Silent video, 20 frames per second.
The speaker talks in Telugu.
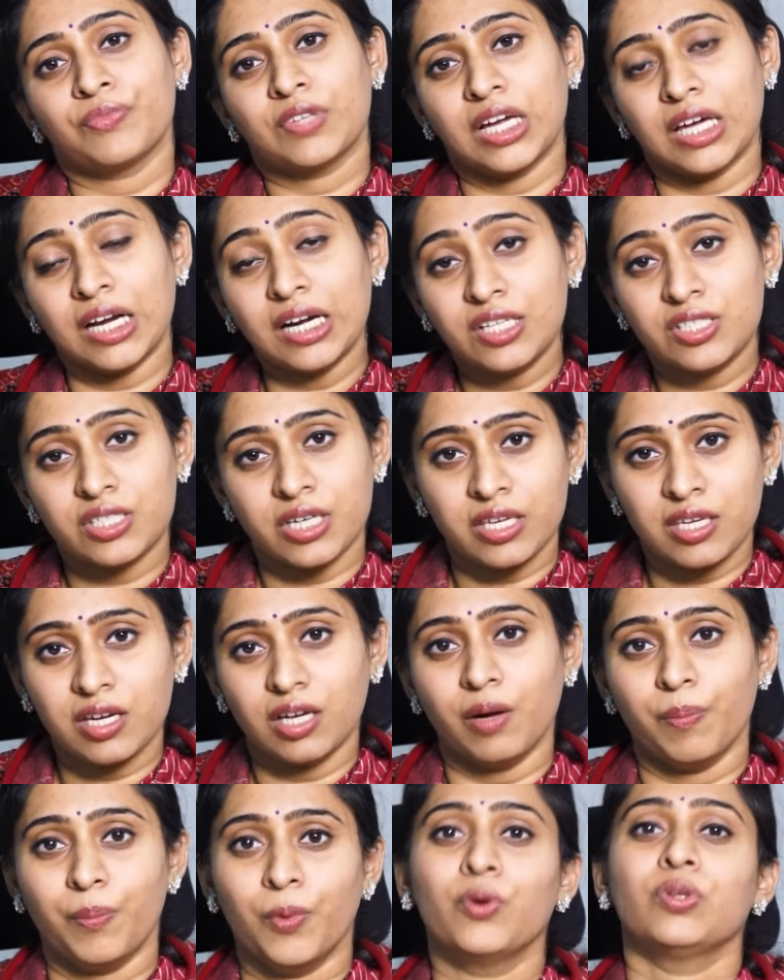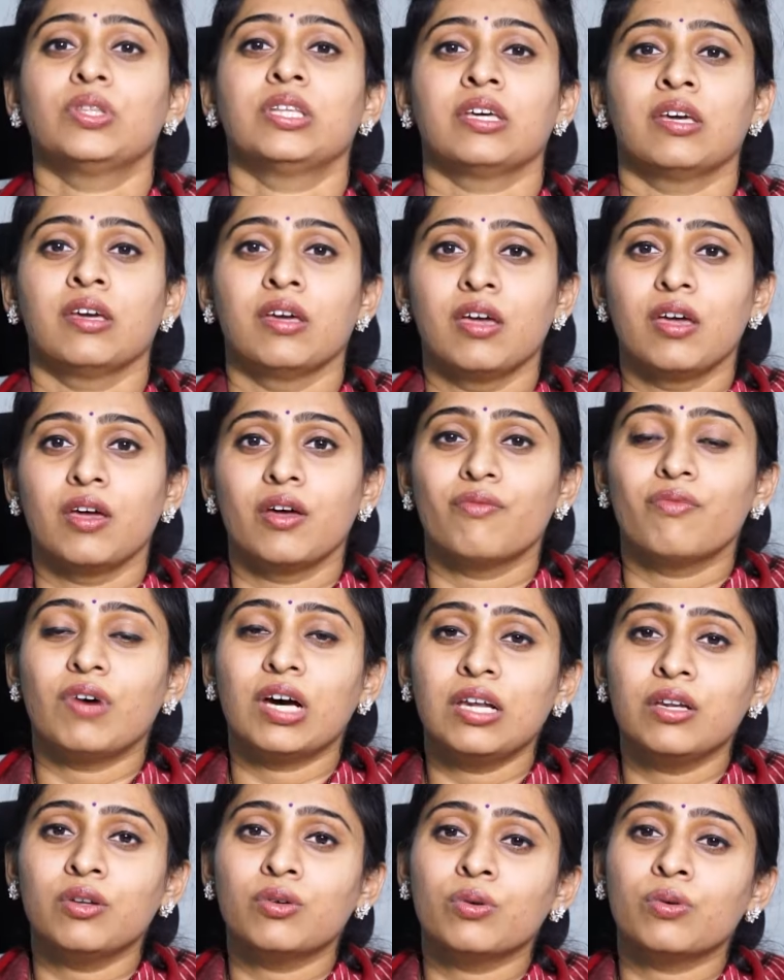కరెక్ట్ చెయ్యకపోతే
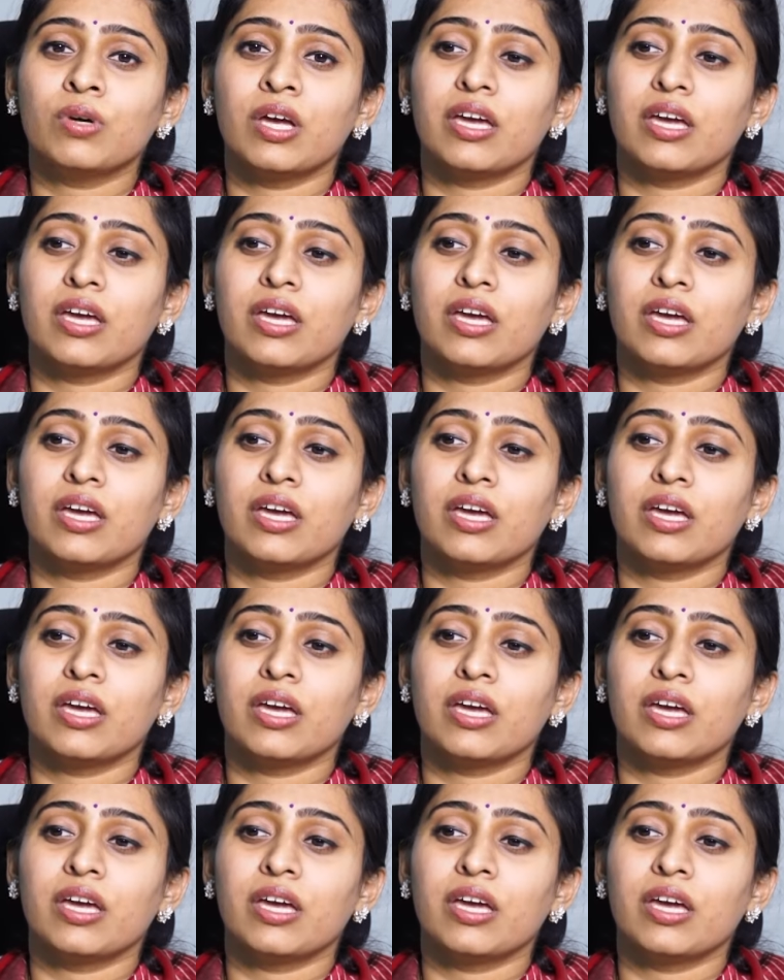వాళ్ళు